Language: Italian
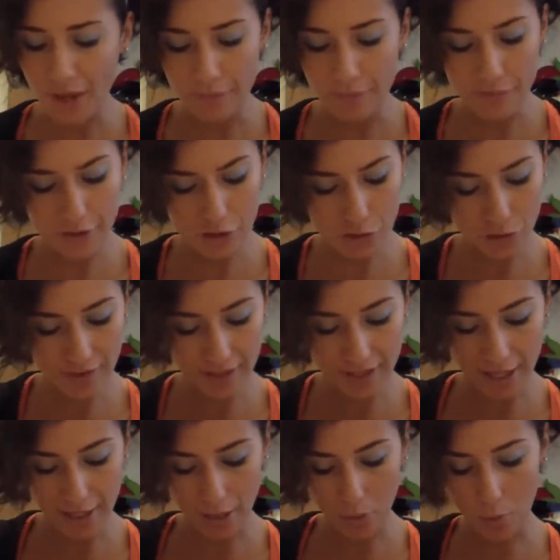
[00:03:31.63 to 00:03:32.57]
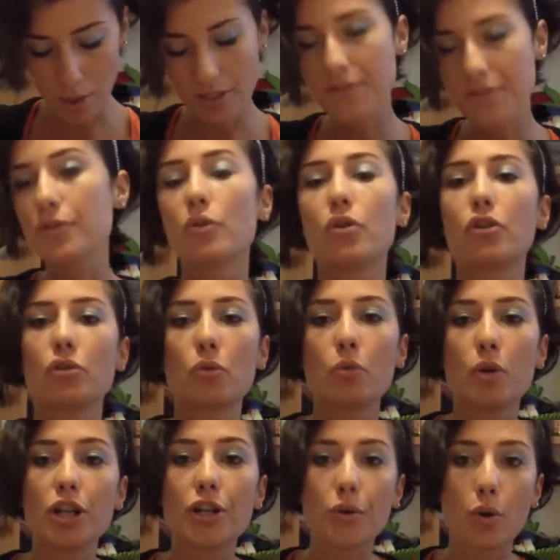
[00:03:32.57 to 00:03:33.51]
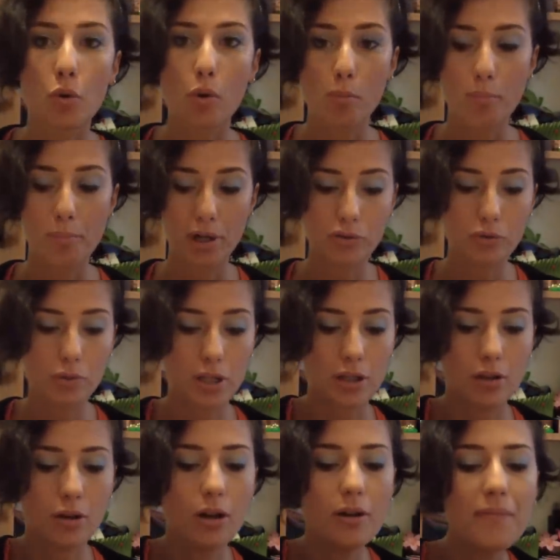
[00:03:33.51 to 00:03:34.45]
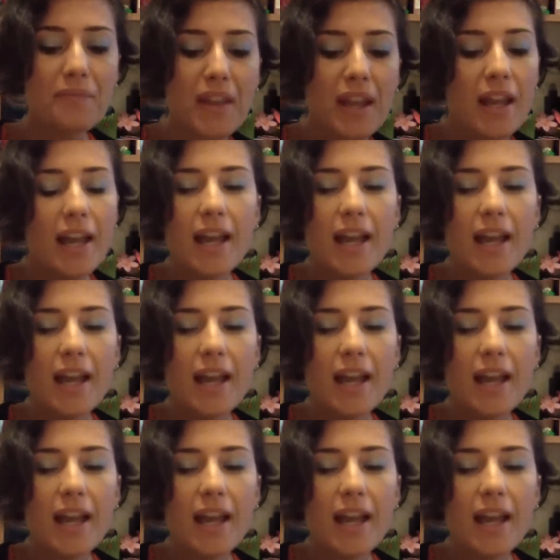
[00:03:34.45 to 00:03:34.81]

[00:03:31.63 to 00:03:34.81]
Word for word: vi faccio vedere vedere quali sono quelli che ho comprato io